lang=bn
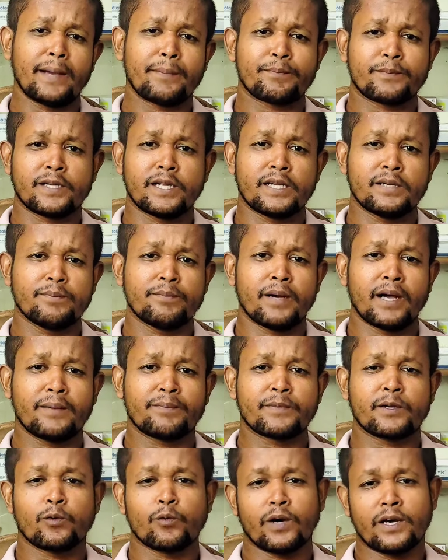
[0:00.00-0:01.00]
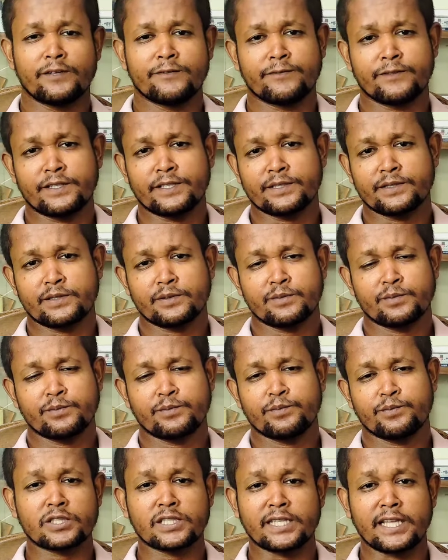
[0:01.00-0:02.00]
আপনার বা আপনার ওয়াইফের
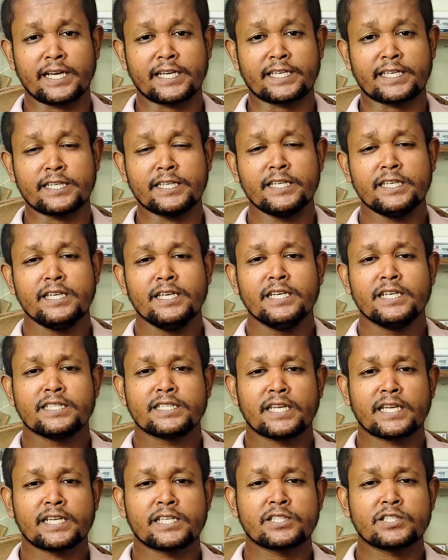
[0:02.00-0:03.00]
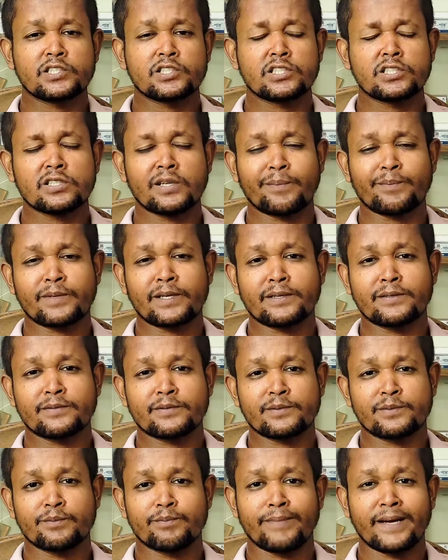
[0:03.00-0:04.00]
সমস্যা থাকে সেক্ষেত্রে হচ্ছে আপনার
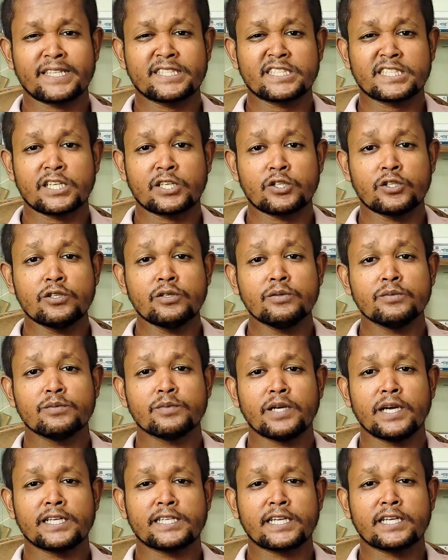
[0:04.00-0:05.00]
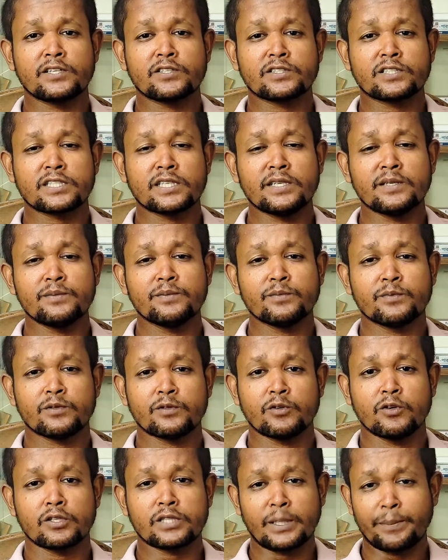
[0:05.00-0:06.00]
বাচ্চারও এটা হচ্ছে
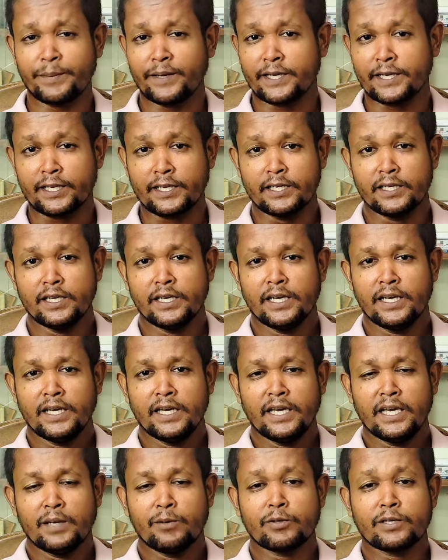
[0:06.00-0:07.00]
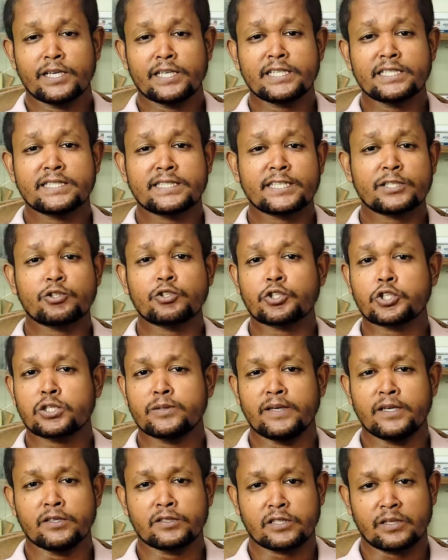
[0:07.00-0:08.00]
হতে পারে এবং এটা যে কোনো
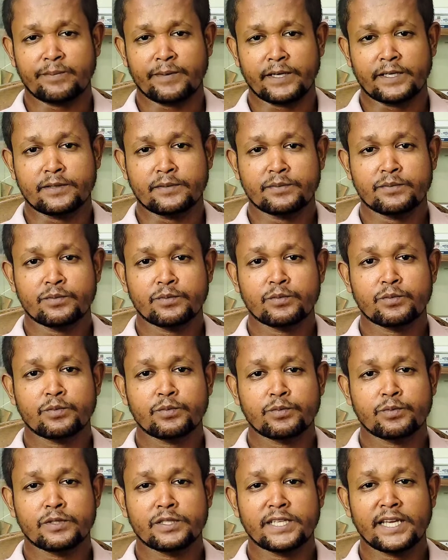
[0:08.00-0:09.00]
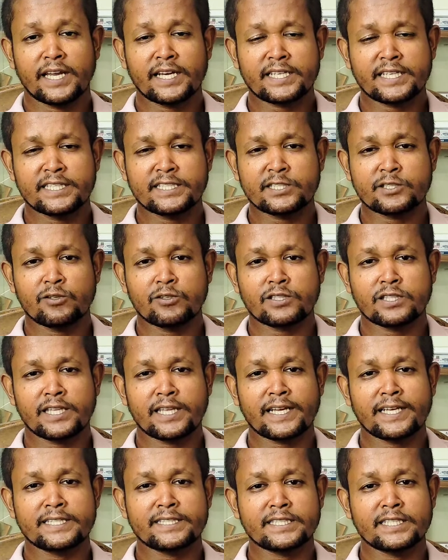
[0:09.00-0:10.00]
সময় হতে পারে রেয়ার কেসগুলোতে
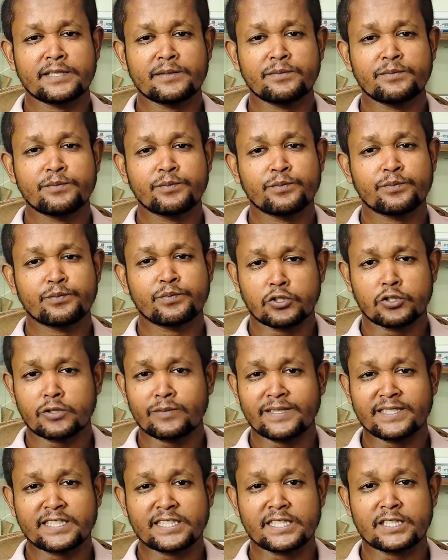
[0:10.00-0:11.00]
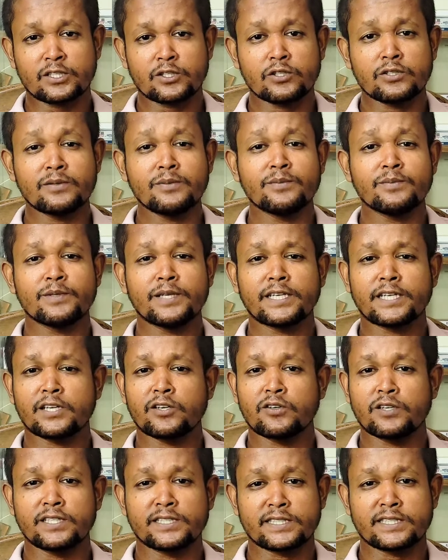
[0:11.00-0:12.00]
দেখা যায় ছোট বাচ্চাদেরও এটা
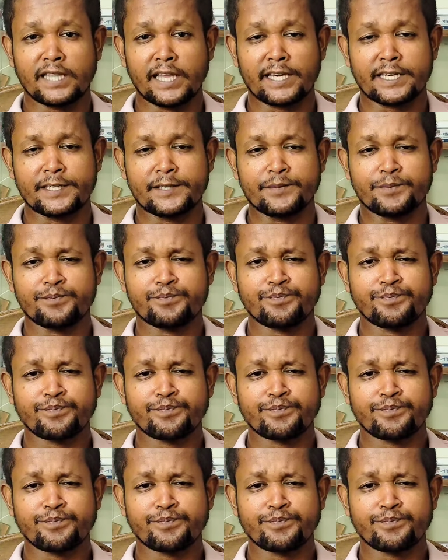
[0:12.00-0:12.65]
হয়ে থাকে